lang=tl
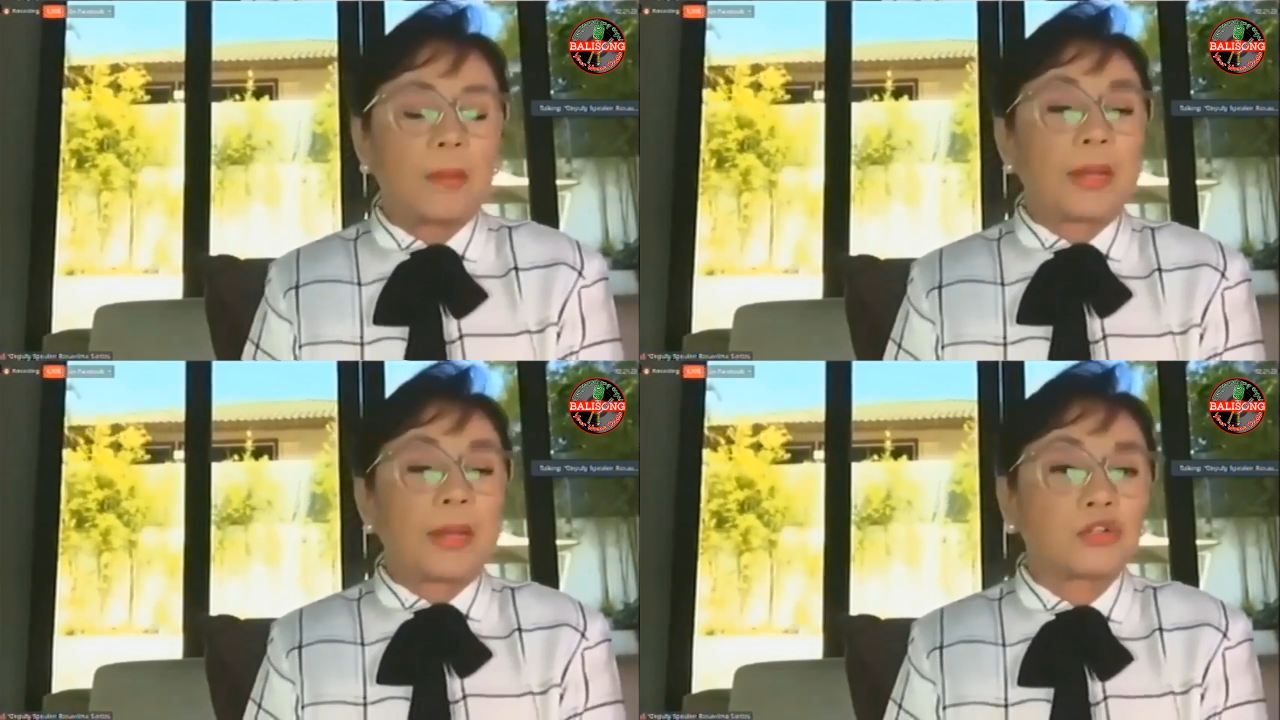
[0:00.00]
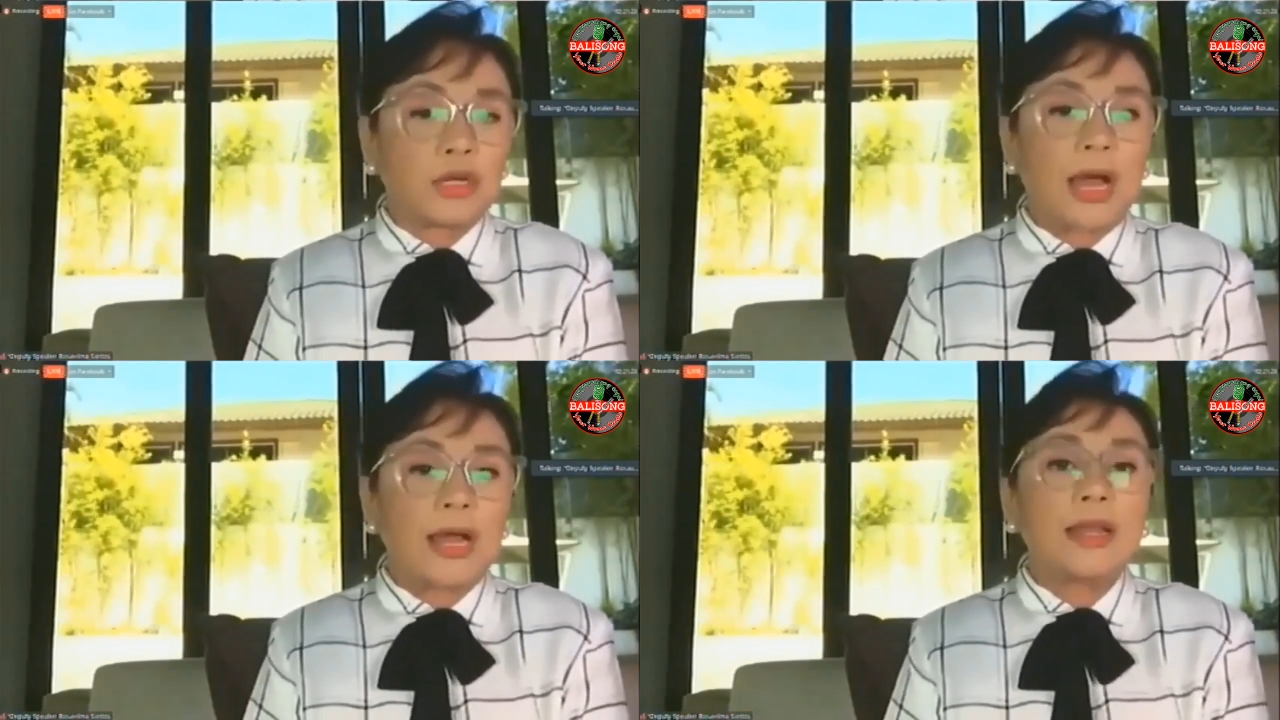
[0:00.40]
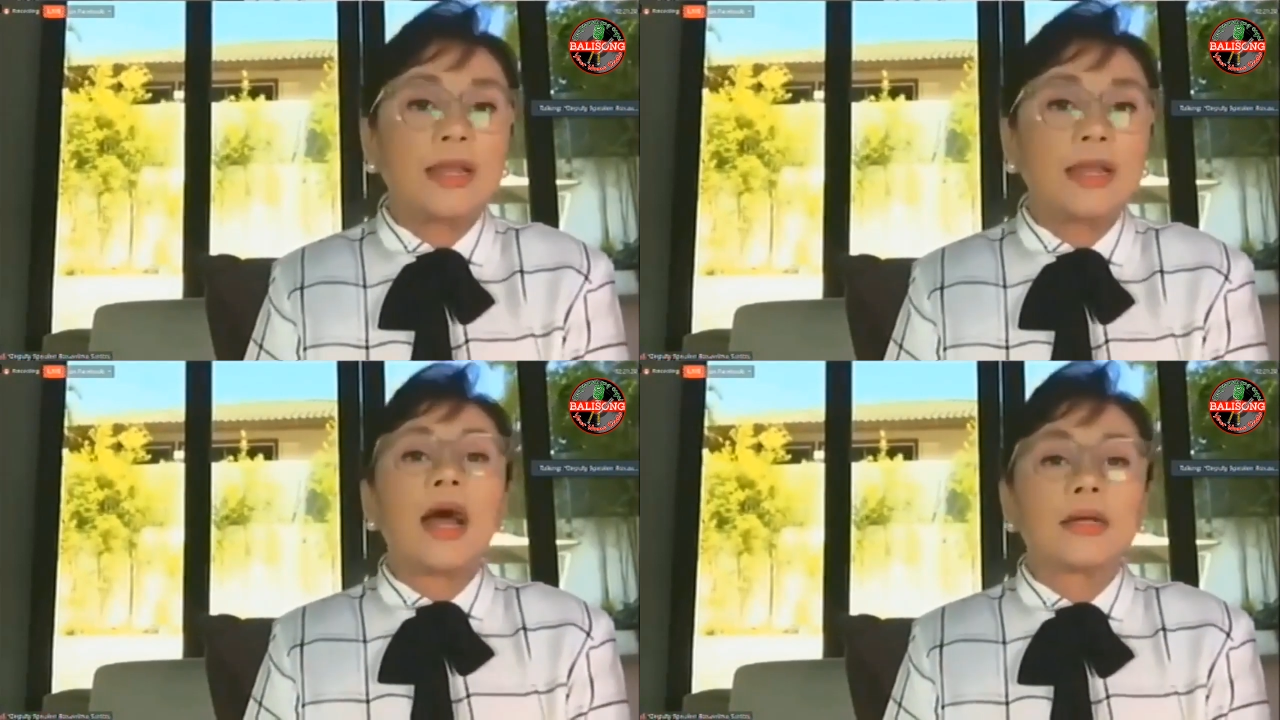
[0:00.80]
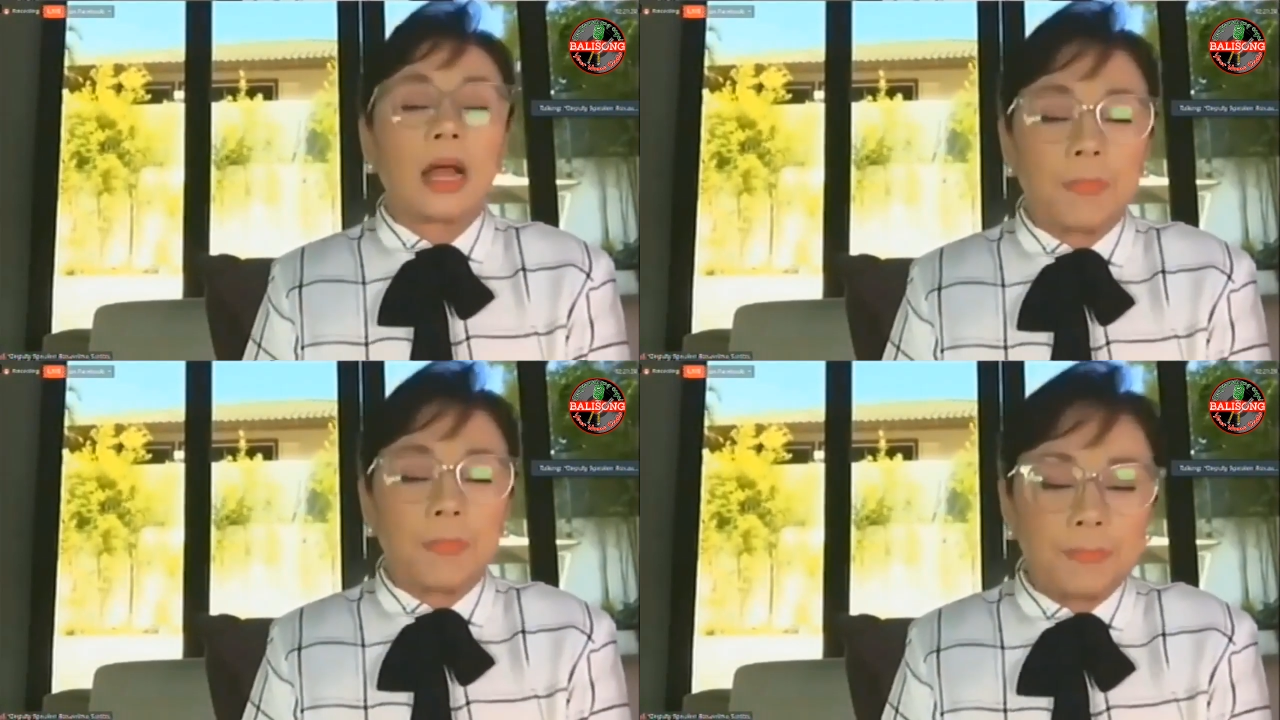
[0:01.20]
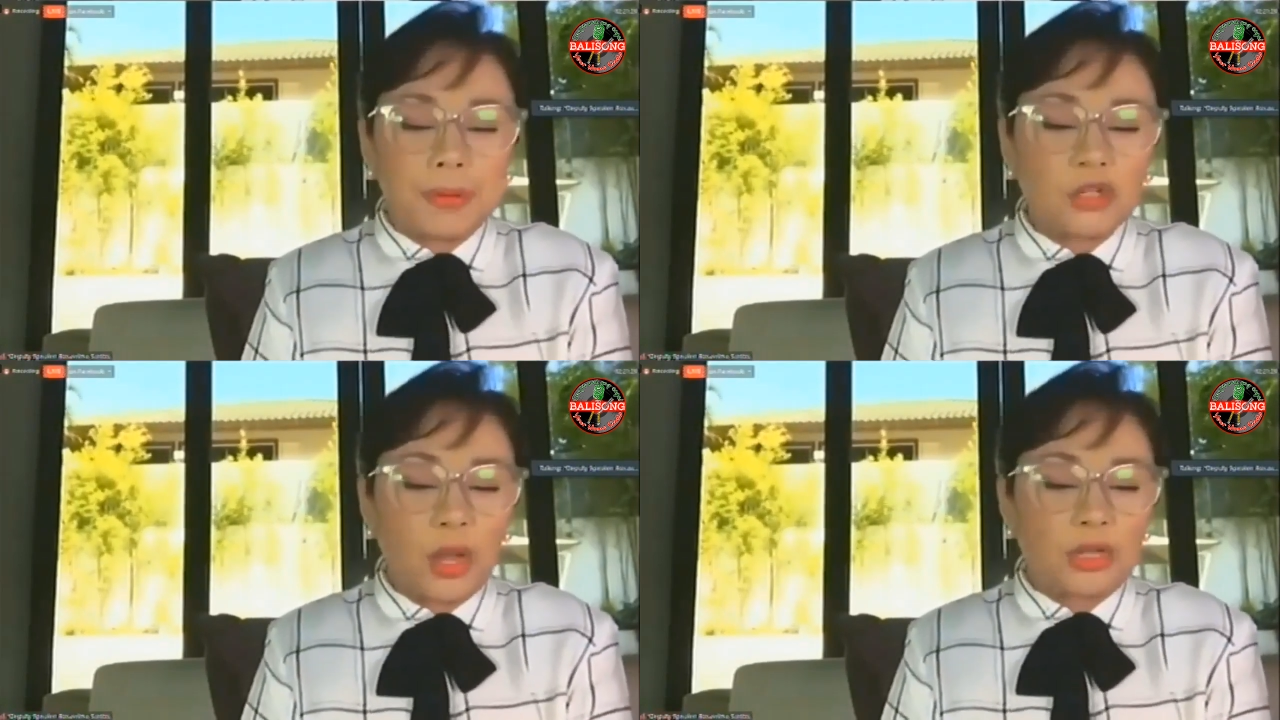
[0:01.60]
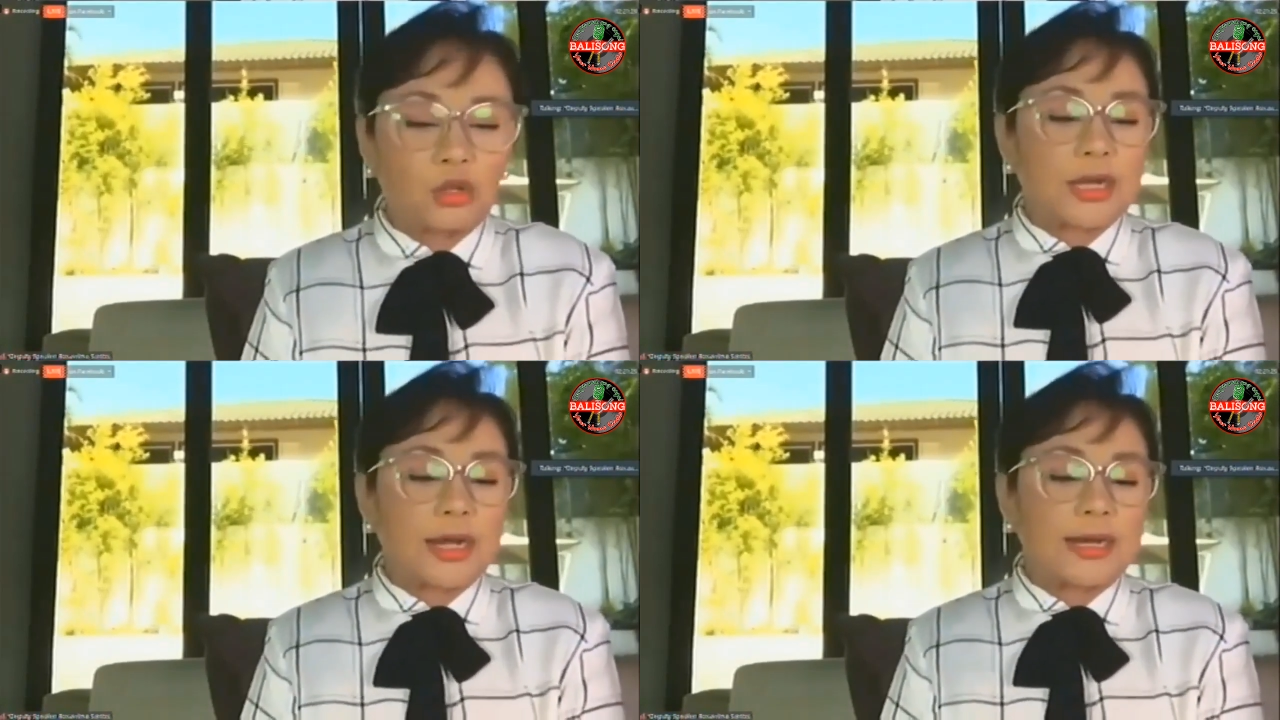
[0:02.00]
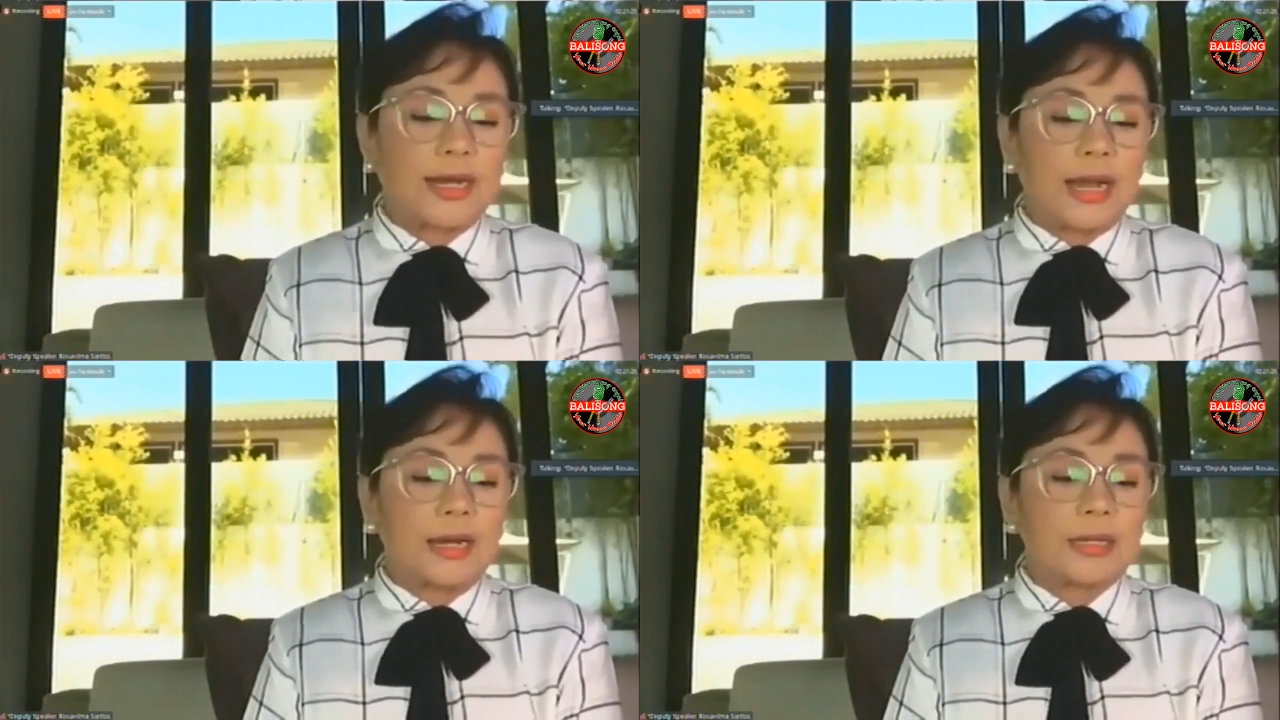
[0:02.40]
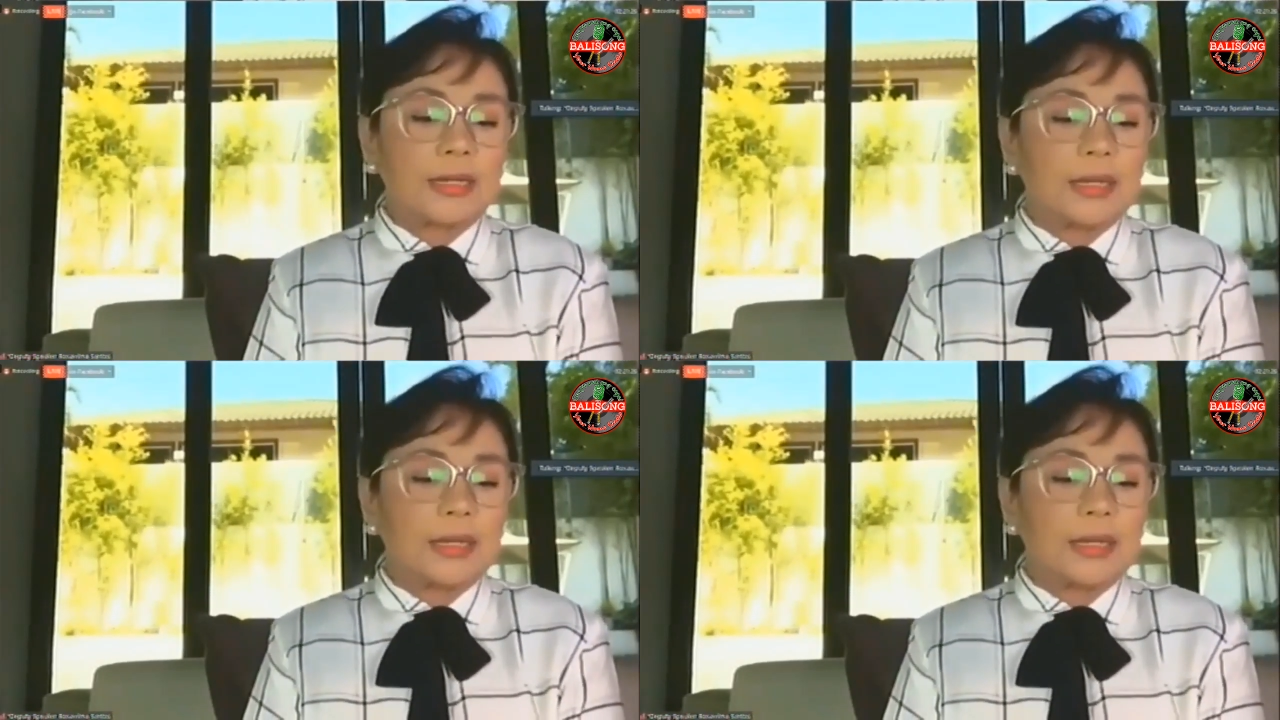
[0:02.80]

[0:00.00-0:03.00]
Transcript: na personal ang nagpapasweldo sa kanila.